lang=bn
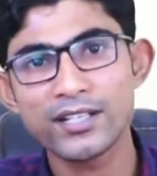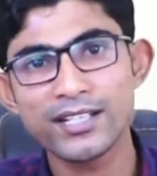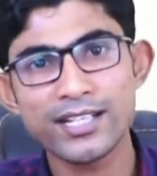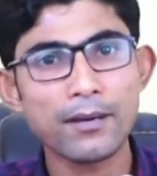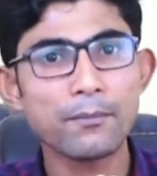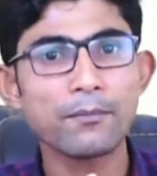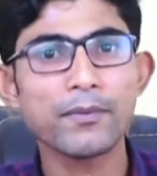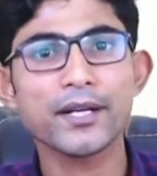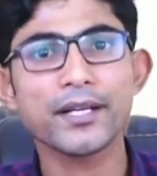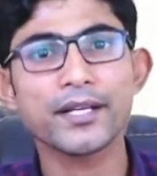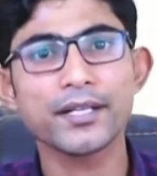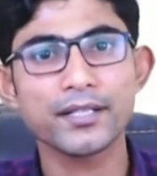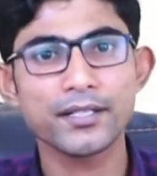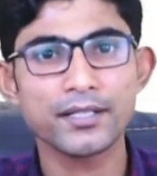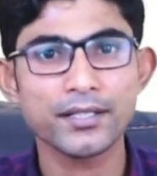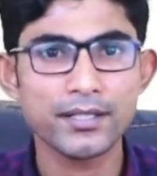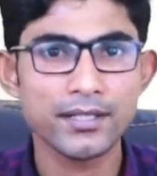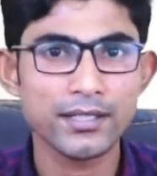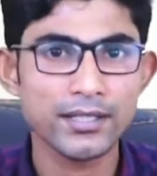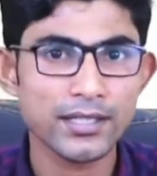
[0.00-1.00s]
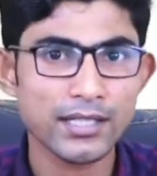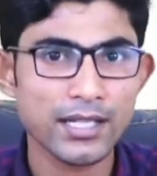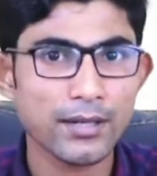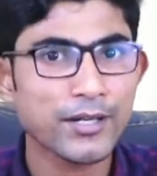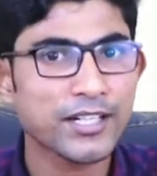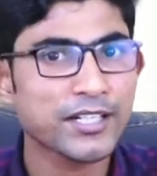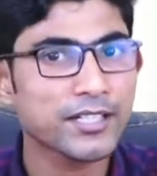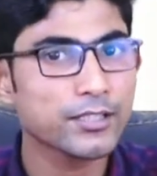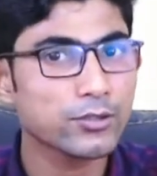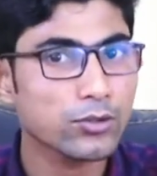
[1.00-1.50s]
নাম্বারে
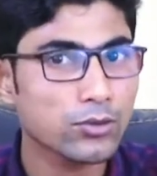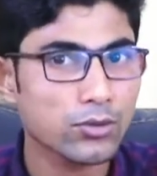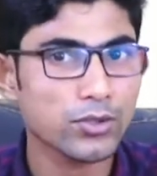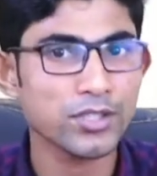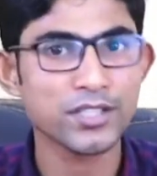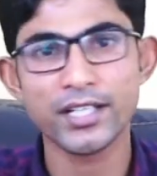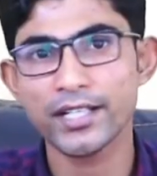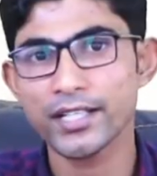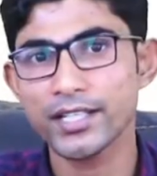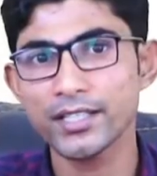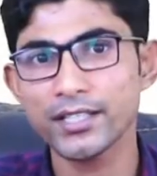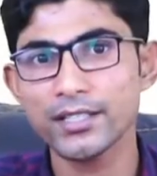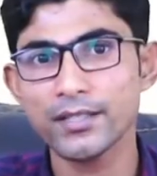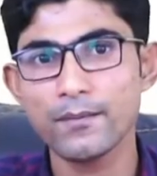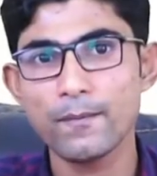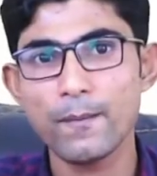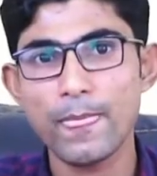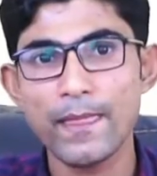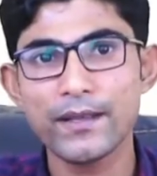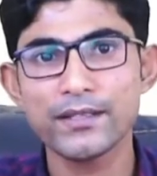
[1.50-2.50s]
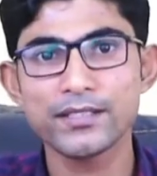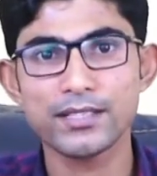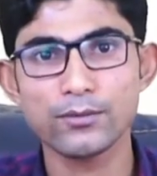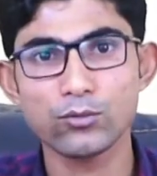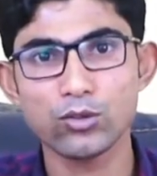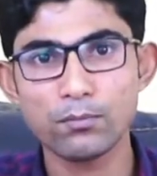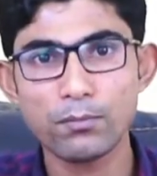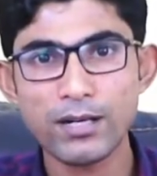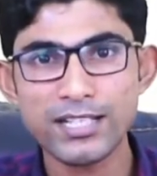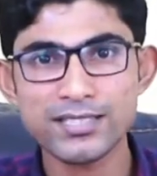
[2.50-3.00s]
নামাঙ্কিত করে থাকি
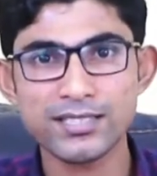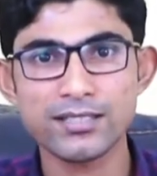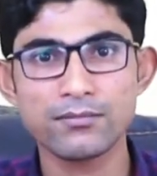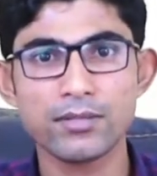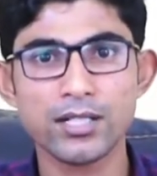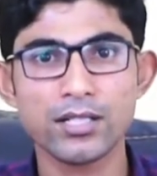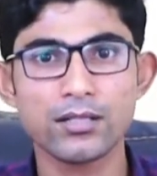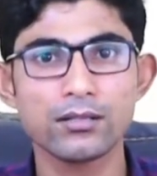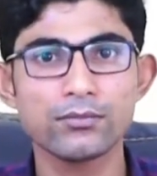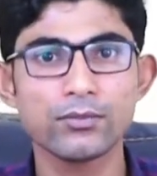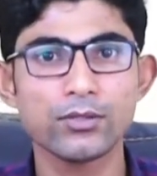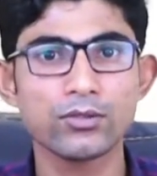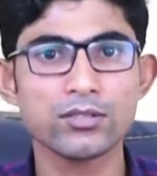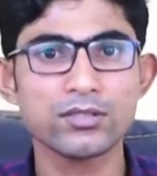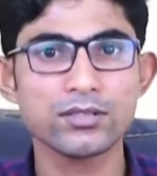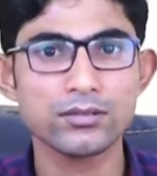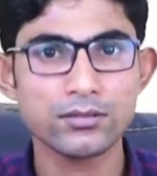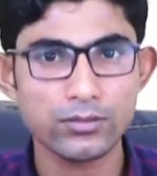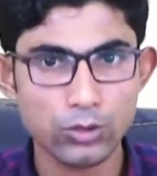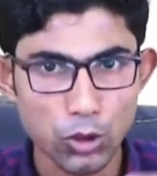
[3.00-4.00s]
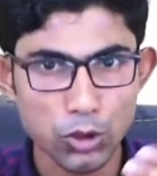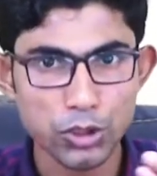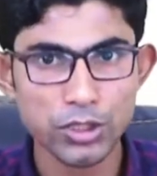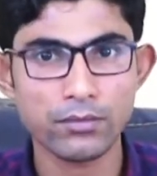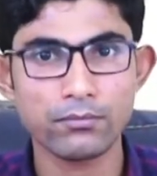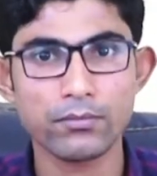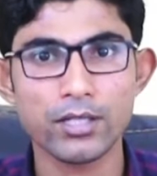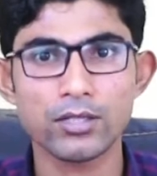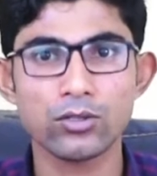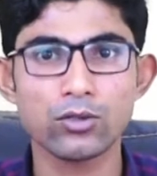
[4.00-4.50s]
যেমন পাঁচ নাম্বার গ্লোবিউলস দশ
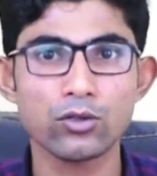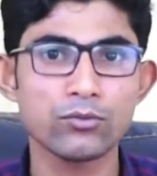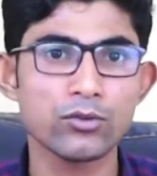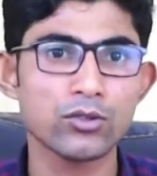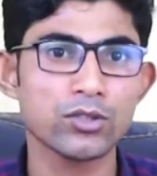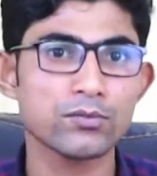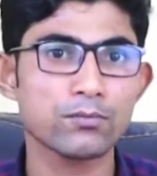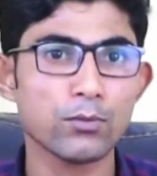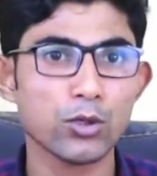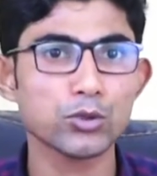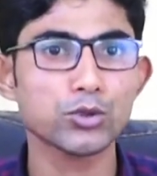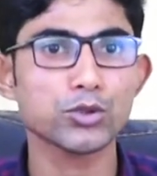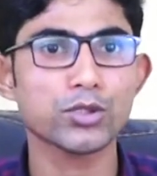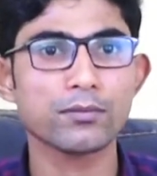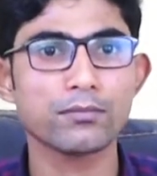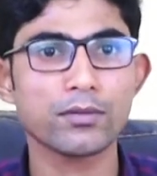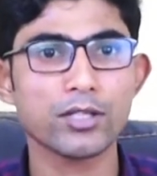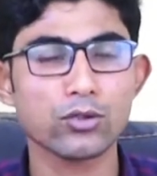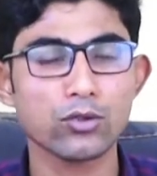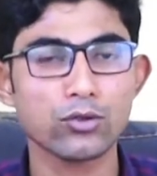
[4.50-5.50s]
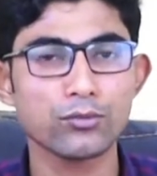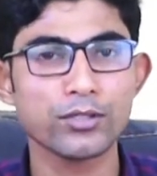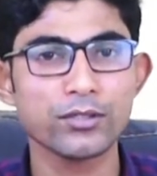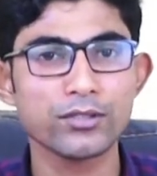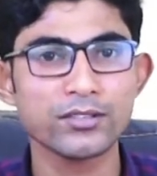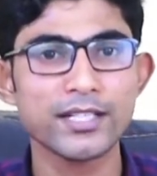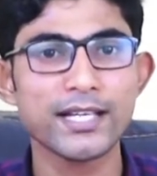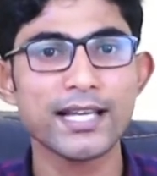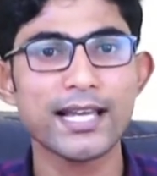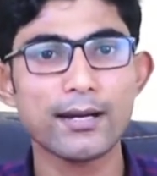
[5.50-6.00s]
নাম্বার গ্লোবিউলস পনেরো নাম্বার
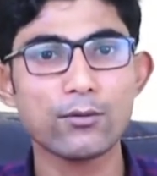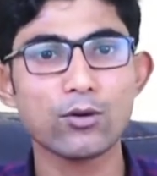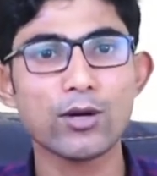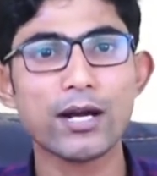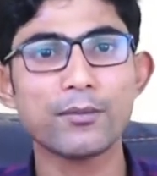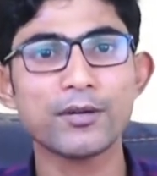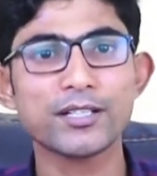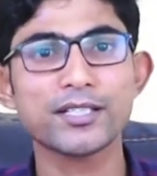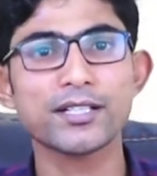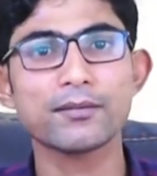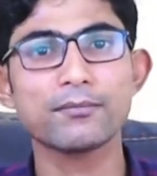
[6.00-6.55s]
গ্লোবিউলস এবং আমাদের